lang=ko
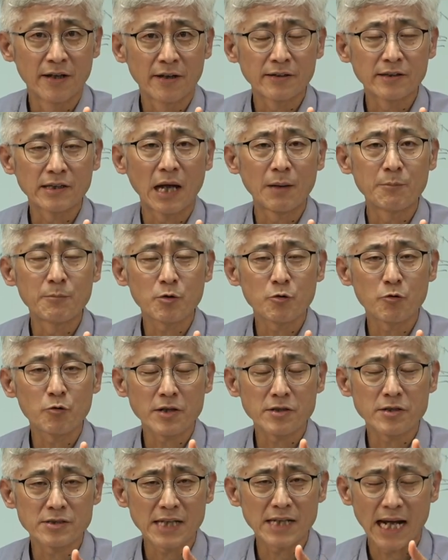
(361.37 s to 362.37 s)

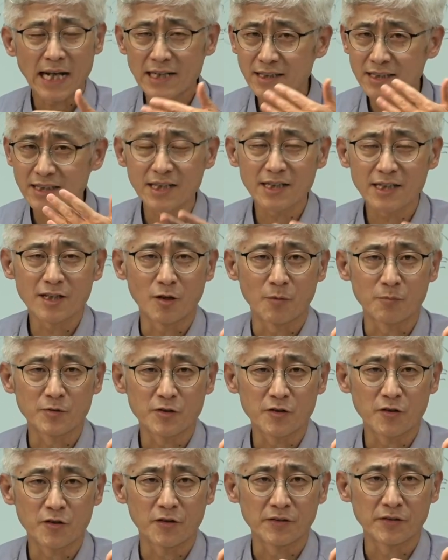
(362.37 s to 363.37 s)
대한민국에서 살 길이
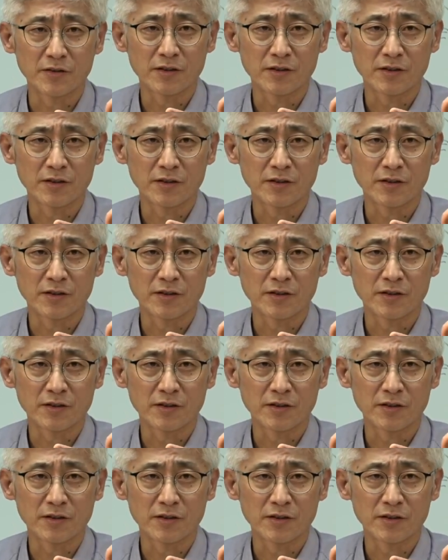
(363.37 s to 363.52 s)
없는 것.